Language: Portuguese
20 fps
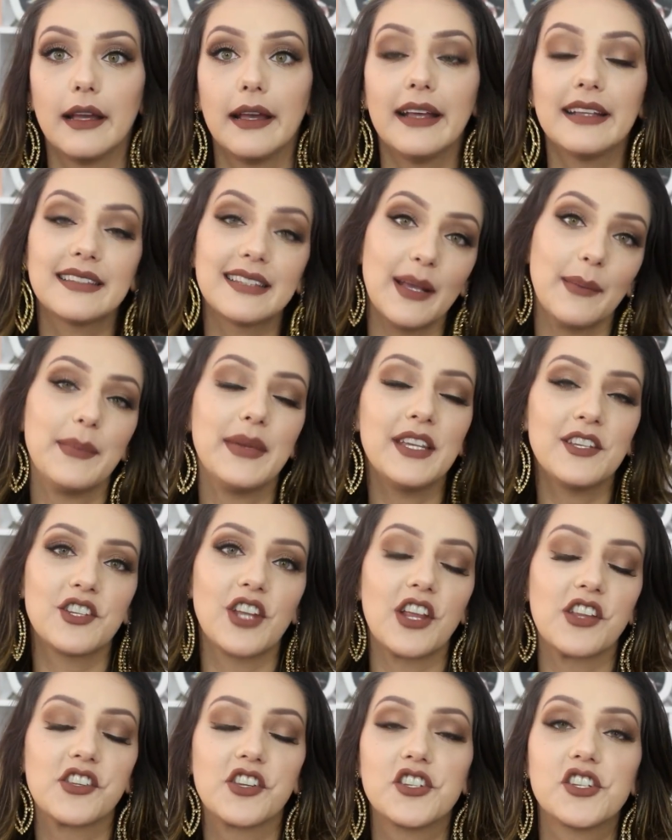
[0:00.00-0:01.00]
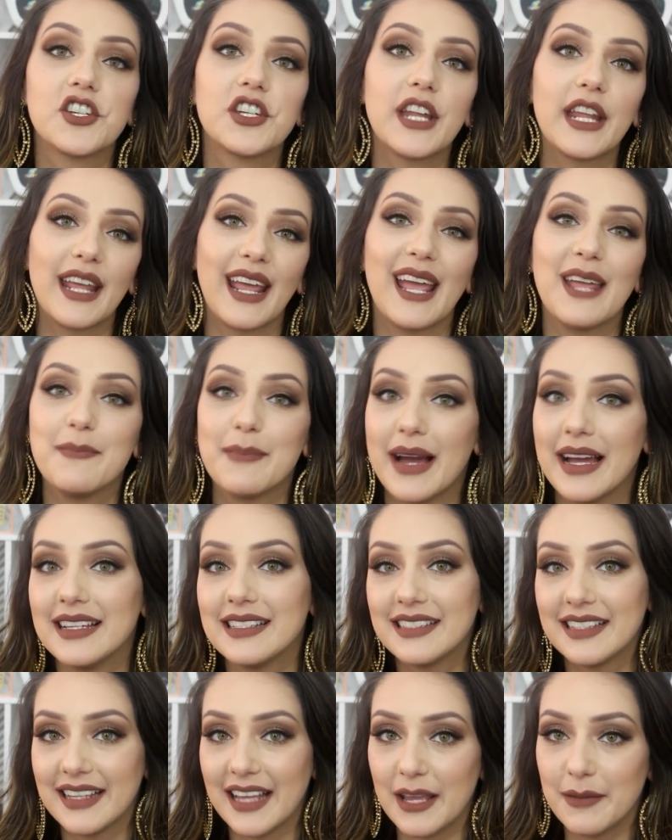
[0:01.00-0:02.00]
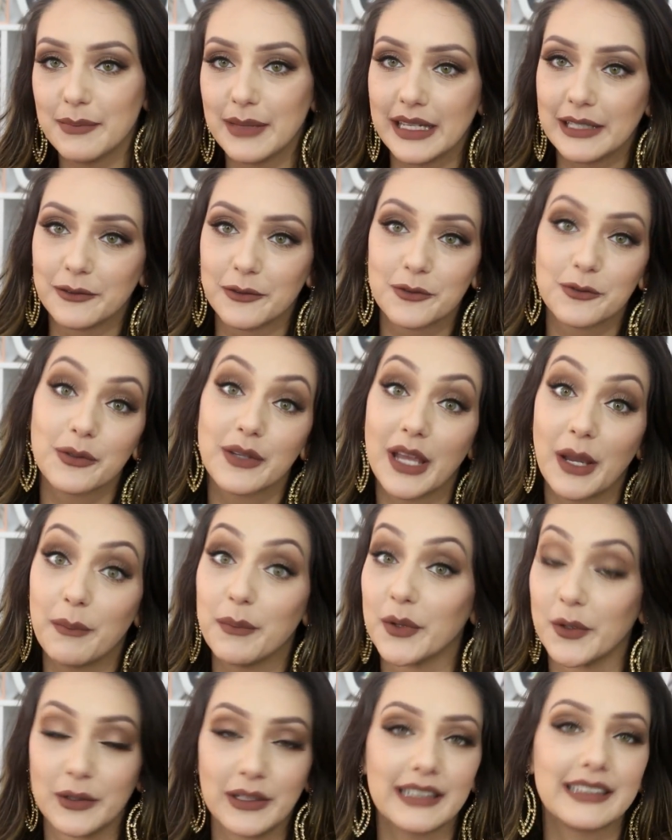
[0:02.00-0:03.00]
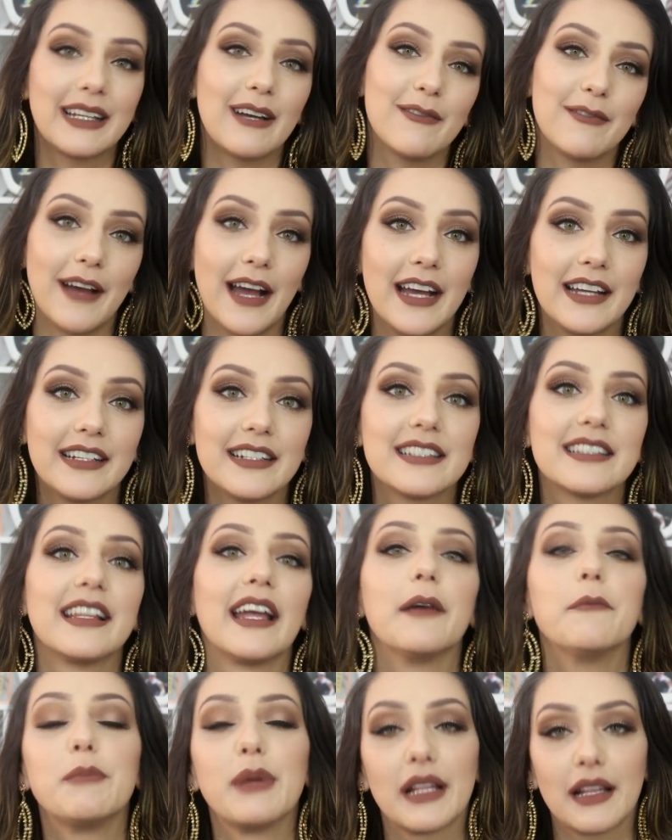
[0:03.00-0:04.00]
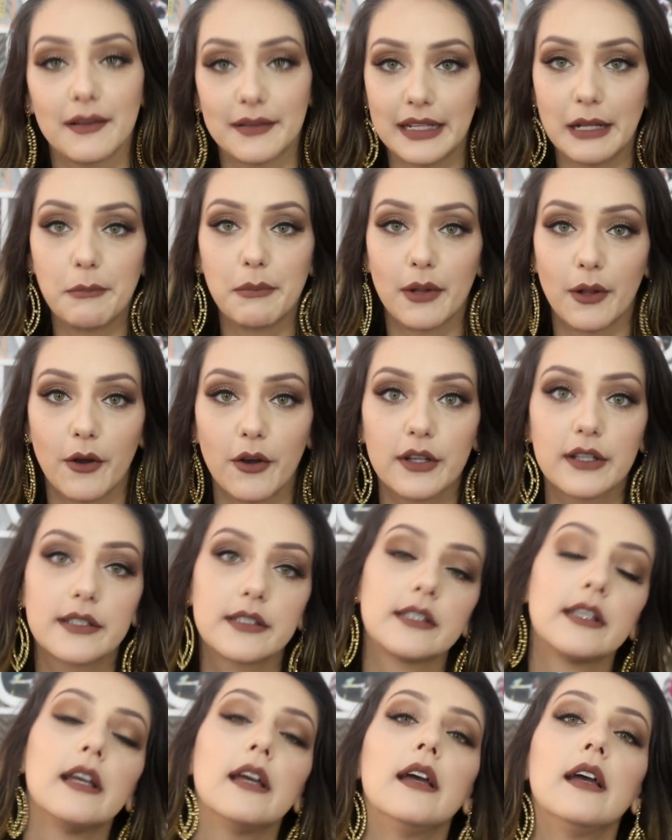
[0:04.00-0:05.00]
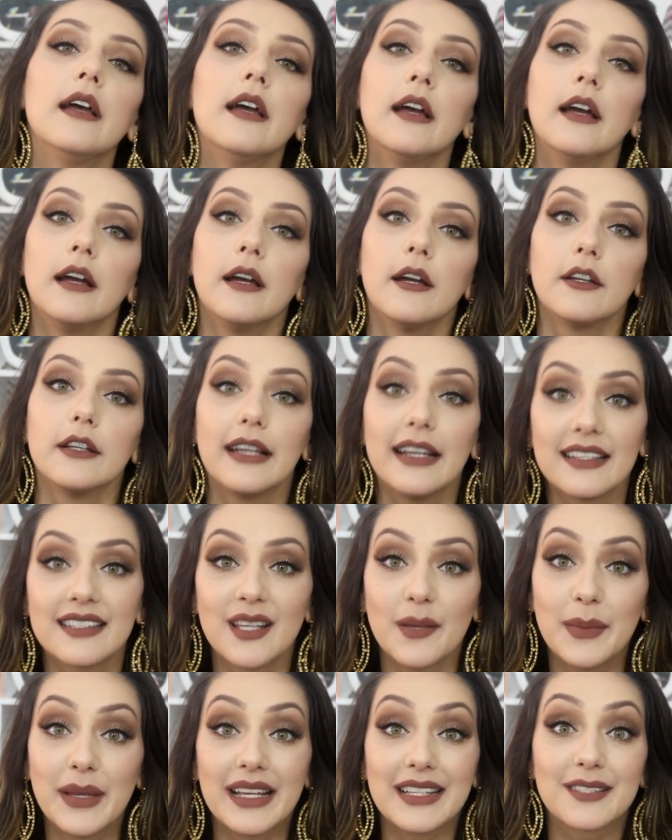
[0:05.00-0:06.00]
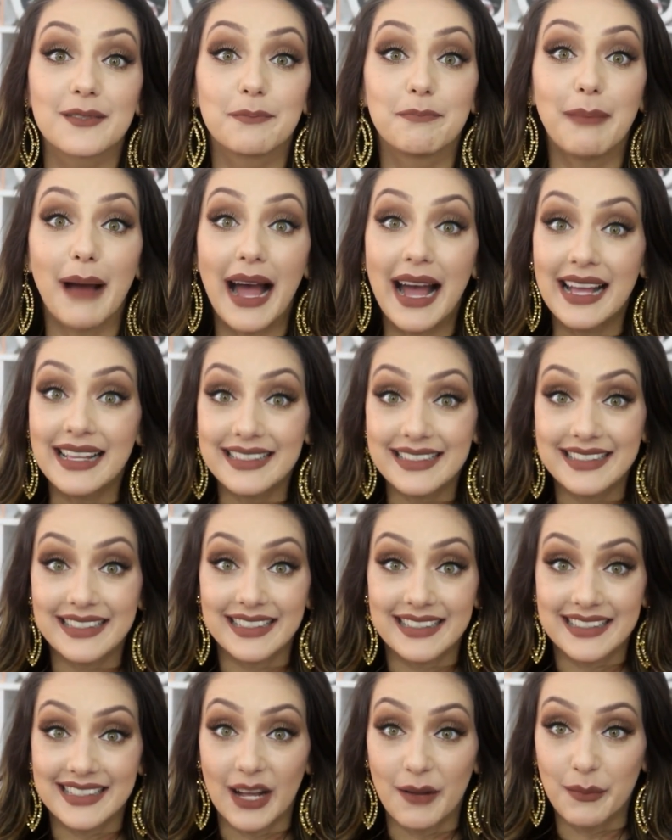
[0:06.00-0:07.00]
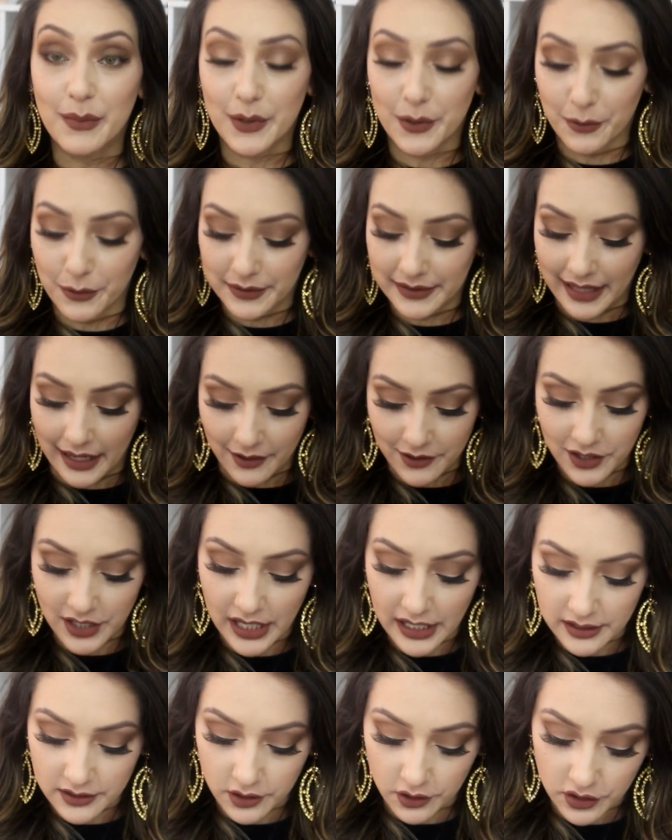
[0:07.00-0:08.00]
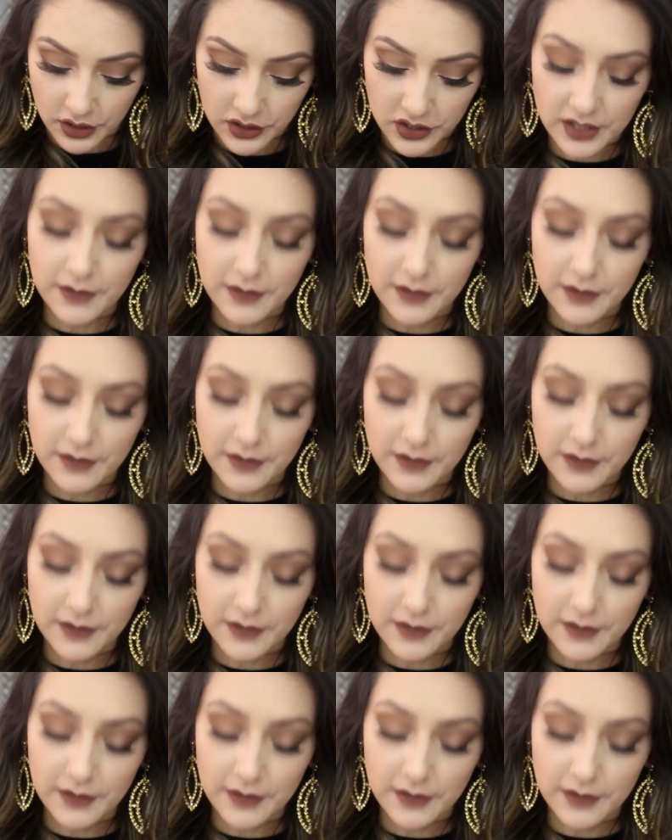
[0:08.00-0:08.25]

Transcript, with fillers: Recebi, gente, de ninguém mais, ninguém menos do que Bruna Tavares, né, pela T-Blogs. Recebi as bases da Bruna, gente, eu já